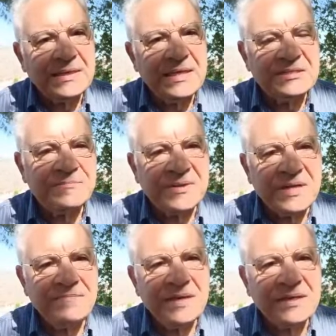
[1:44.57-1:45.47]
che
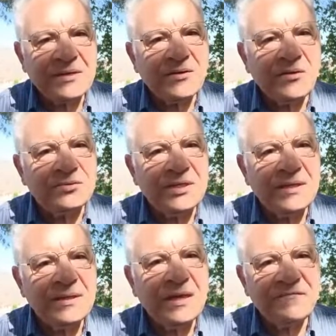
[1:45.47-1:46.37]
esprime che
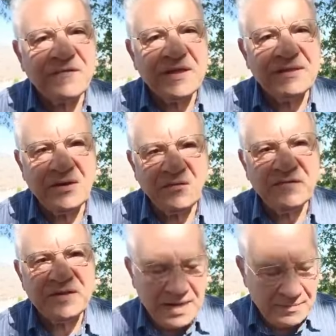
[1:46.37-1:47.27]
cosa? La fede, lo
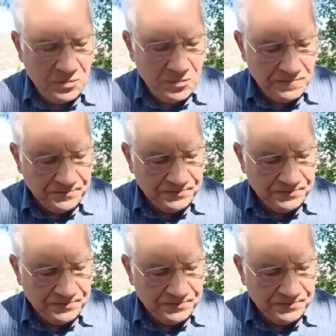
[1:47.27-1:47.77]
vedremo.